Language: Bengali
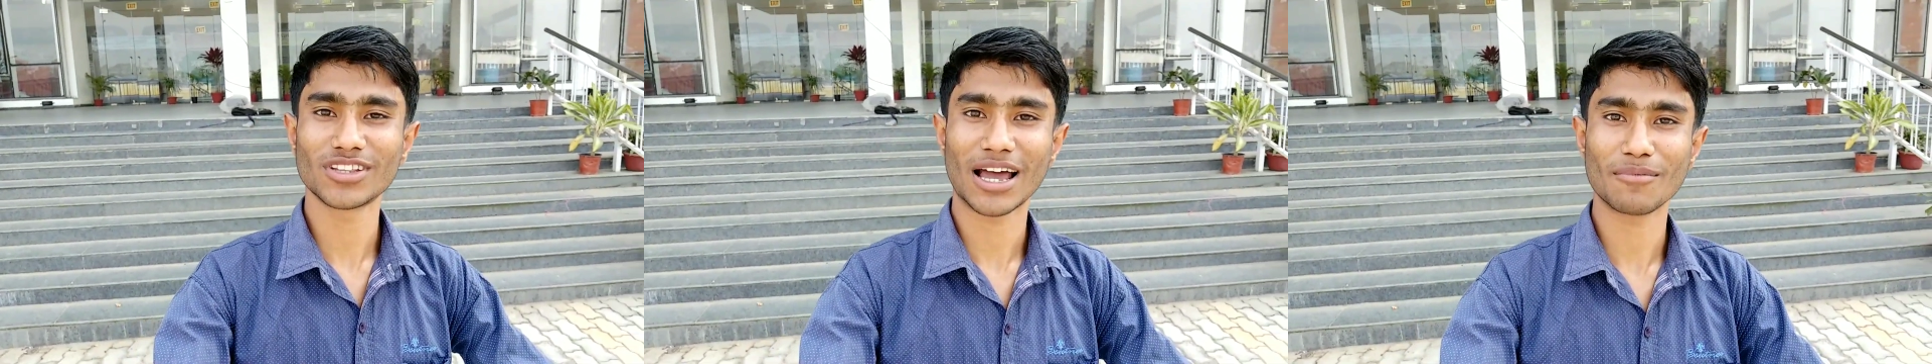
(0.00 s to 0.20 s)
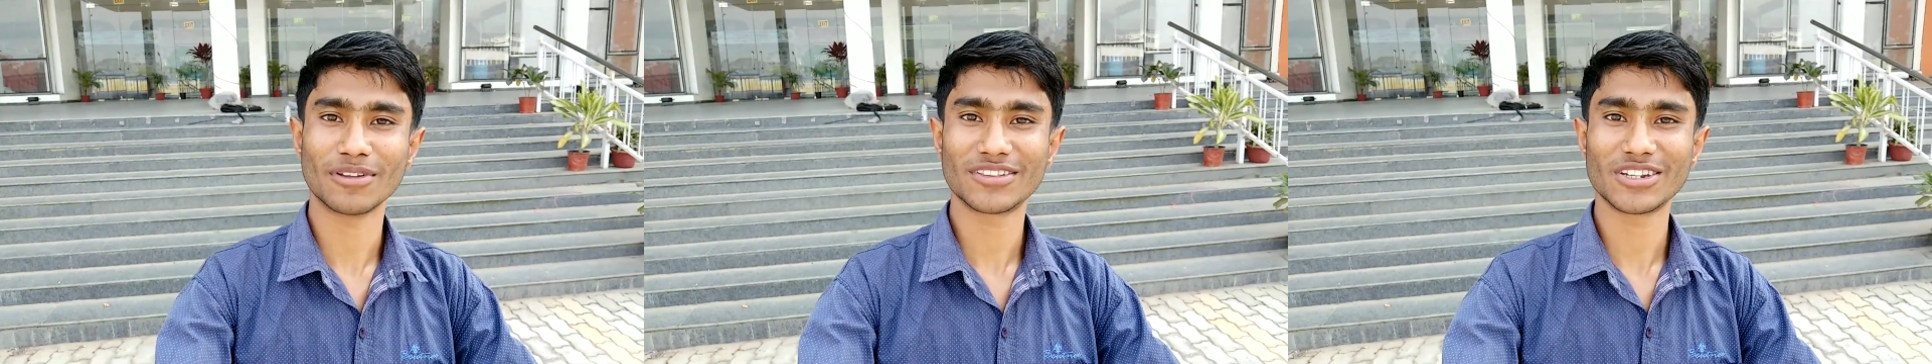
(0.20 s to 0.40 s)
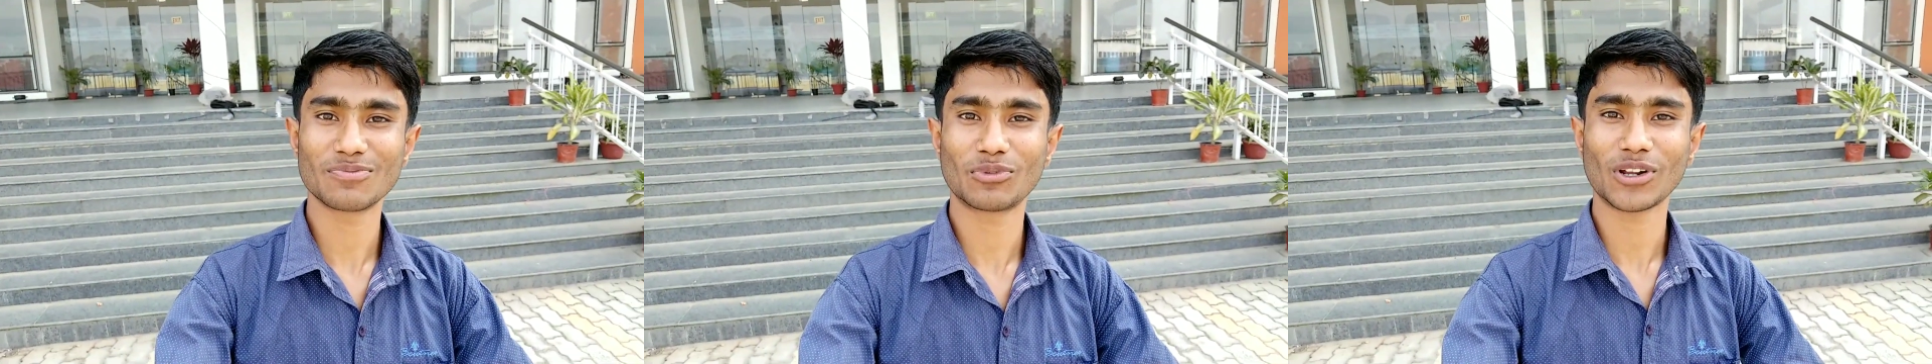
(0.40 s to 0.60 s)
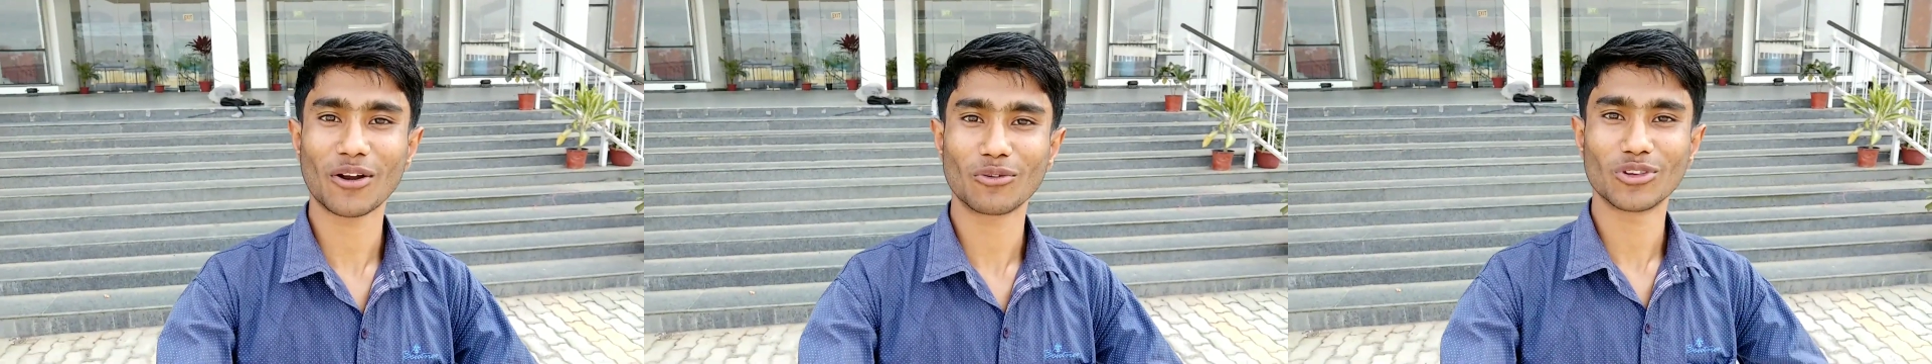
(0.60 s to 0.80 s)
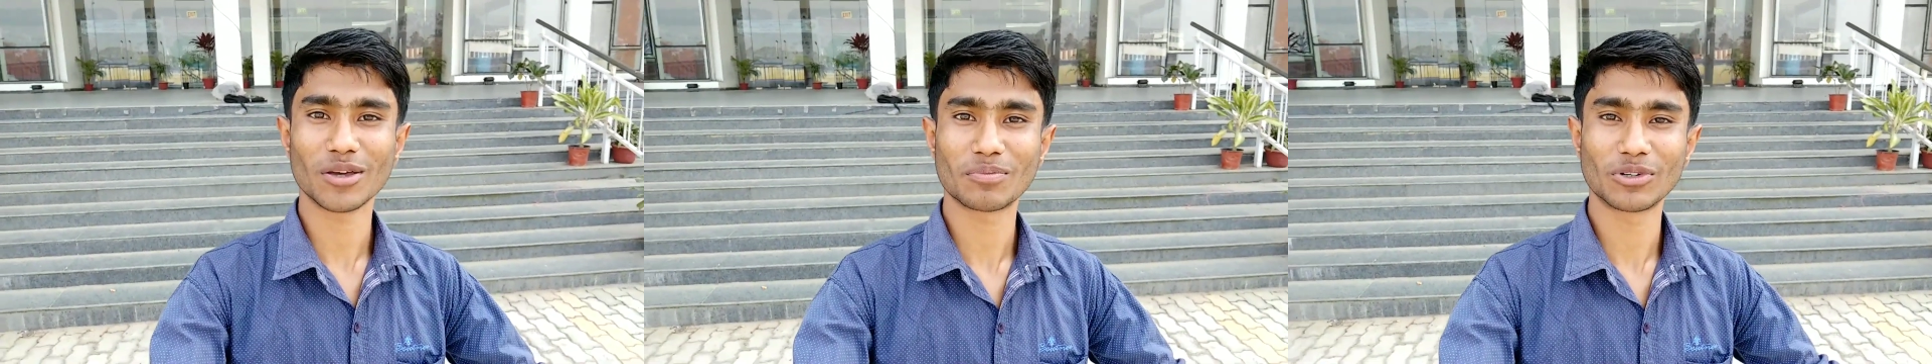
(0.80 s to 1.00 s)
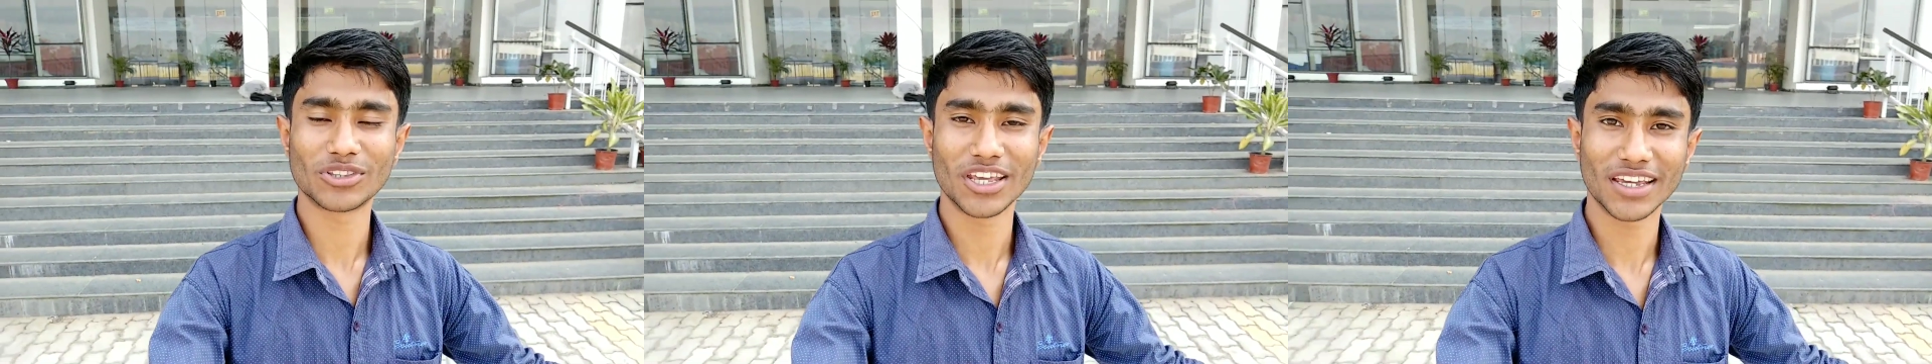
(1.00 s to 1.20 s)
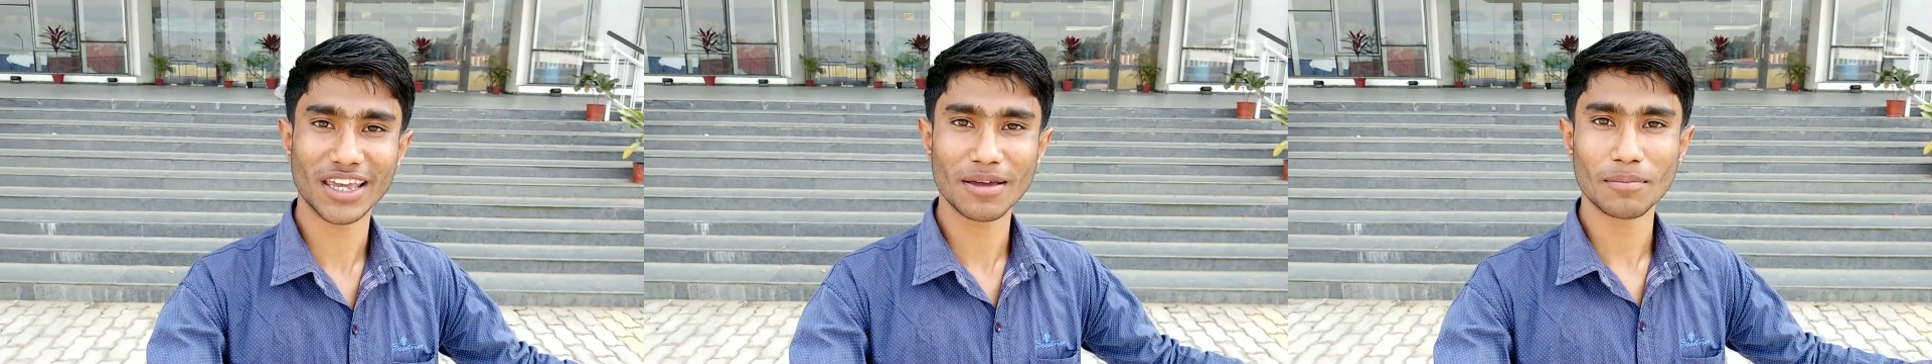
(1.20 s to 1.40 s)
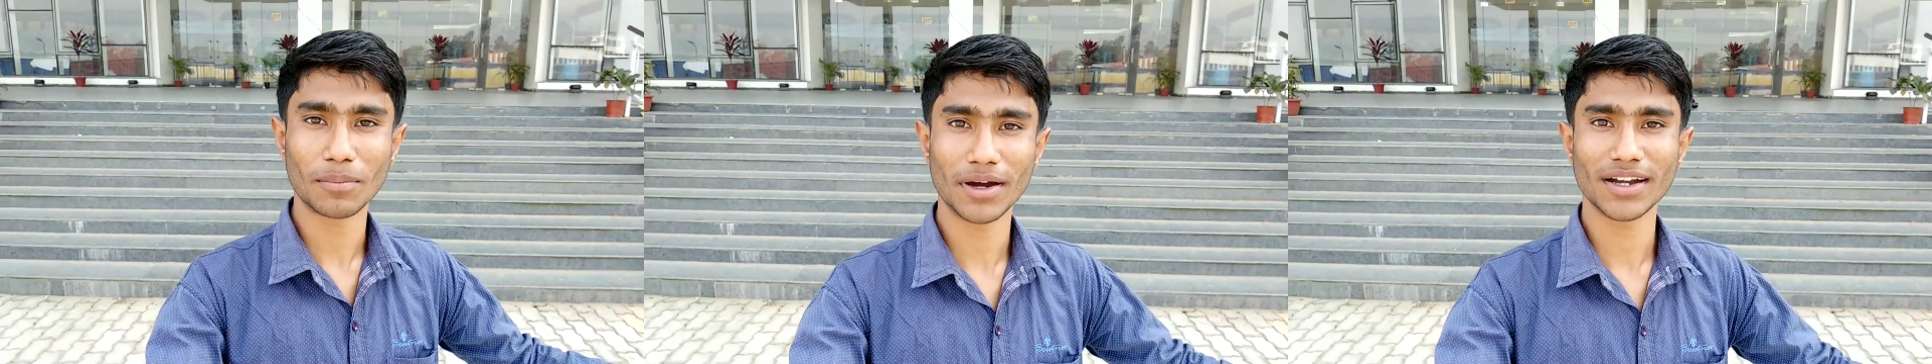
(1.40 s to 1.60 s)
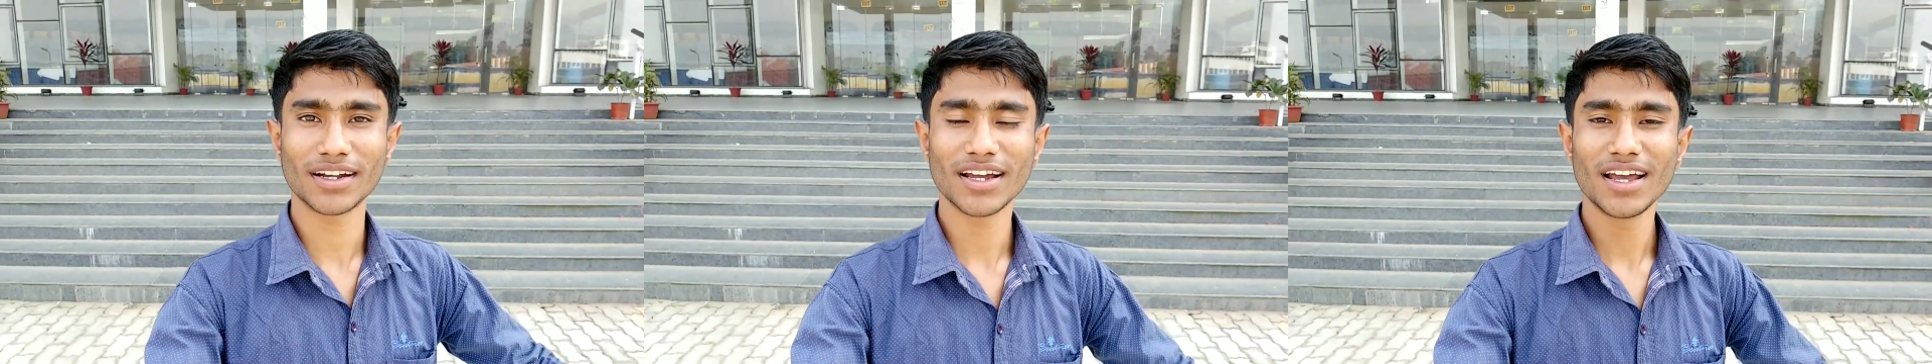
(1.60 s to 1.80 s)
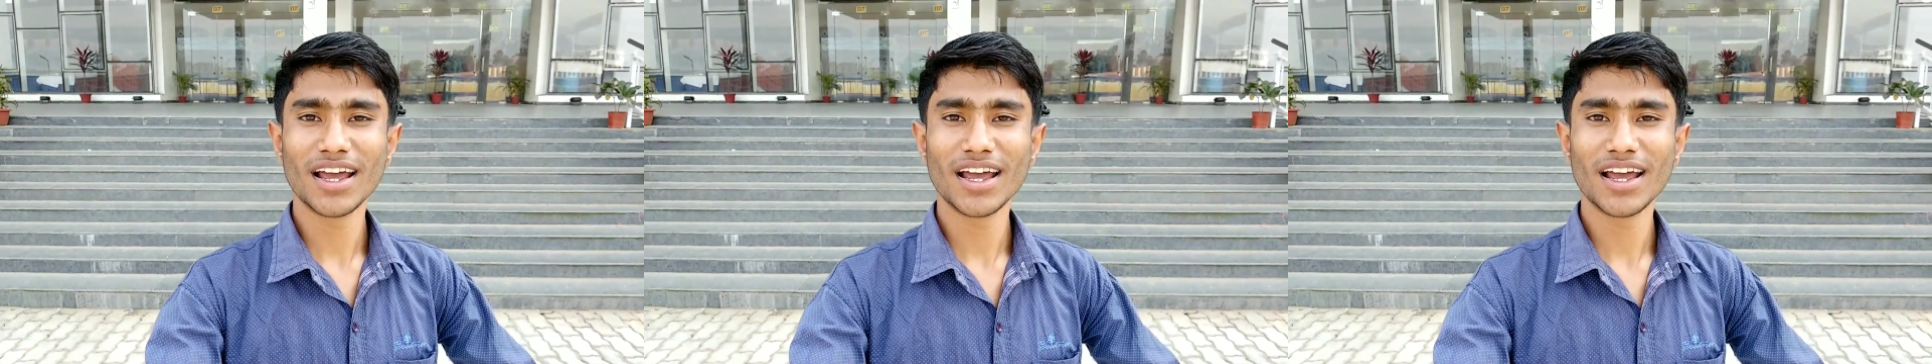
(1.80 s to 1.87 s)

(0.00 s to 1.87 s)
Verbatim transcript: আমি ত্রিপুরার উদয়পুর থেকে বাট